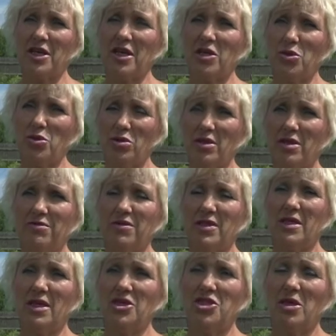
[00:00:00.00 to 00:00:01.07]
районов и
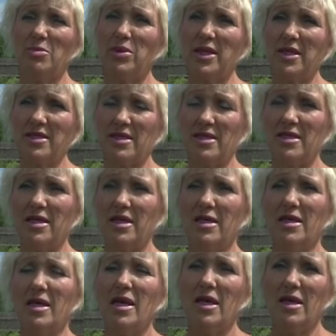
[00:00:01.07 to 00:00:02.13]
даже
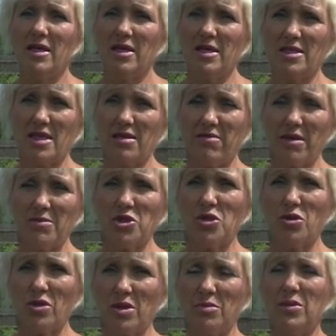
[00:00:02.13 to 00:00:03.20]
областей, если вам
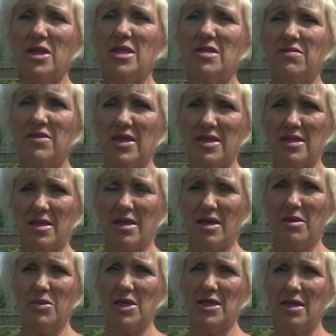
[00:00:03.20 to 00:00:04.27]
что-либо известно
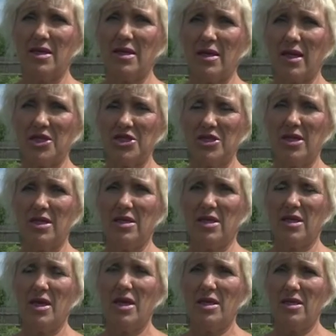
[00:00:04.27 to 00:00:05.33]
о
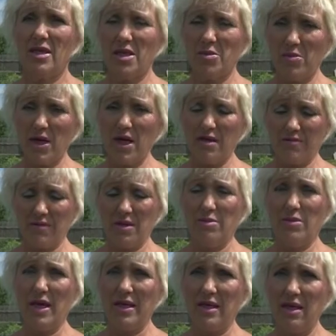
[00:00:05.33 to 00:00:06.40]
местонахождении и
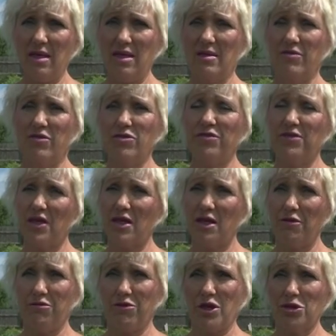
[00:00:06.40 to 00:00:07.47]
Марии, вот
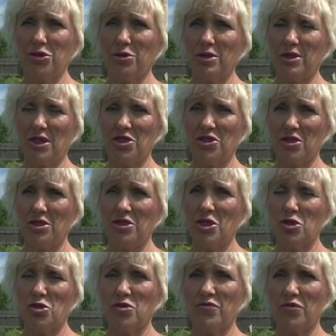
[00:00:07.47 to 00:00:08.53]
фотографию, которую я сейчас
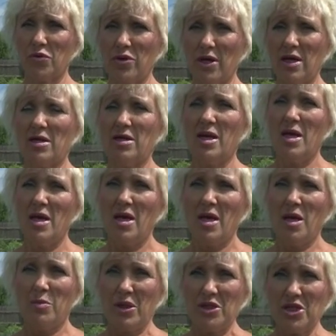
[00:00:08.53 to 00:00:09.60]
держу в руках,
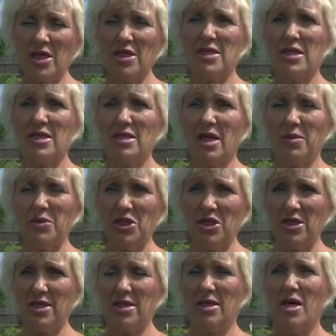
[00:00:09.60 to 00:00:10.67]
пожалуйста,
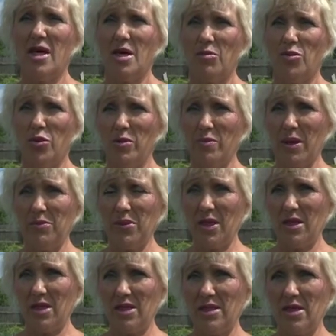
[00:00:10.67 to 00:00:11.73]
сообщите. Мой
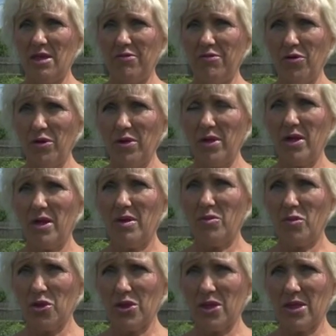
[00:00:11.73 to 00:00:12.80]
мобильный телефон
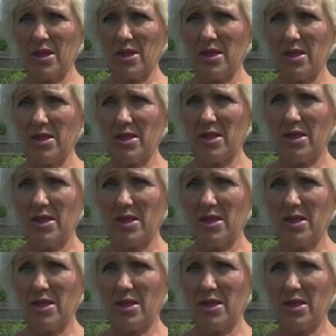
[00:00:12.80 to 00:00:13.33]
можно сказать?